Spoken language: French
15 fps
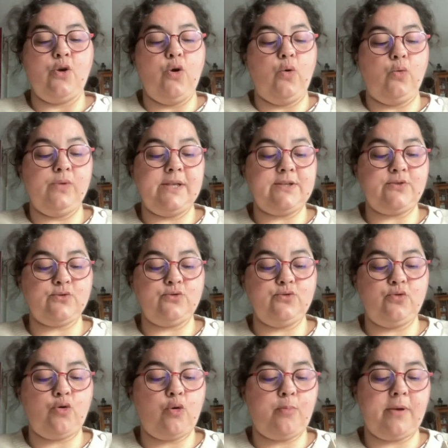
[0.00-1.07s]
On est sur du
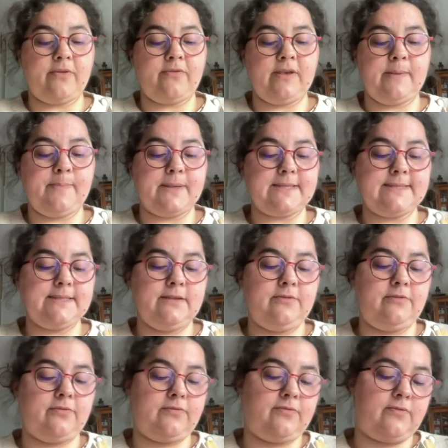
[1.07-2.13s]
gros pavé parce qu'il
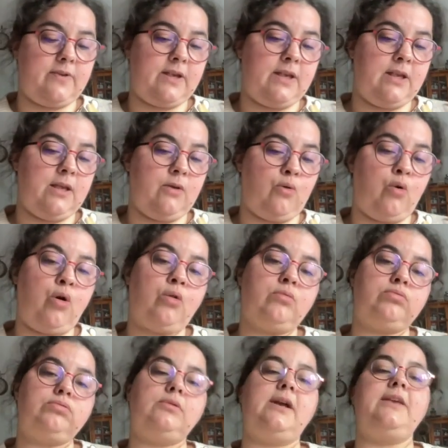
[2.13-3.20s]
fait, oh,
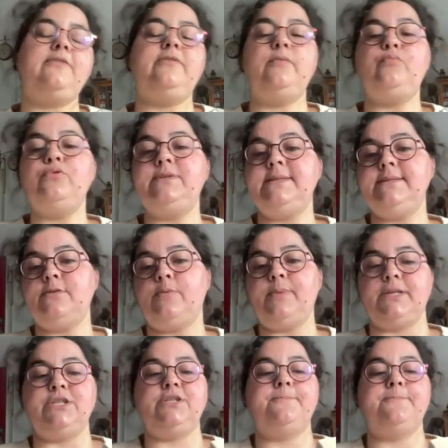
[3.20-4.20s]
il fait plus de 600 pages.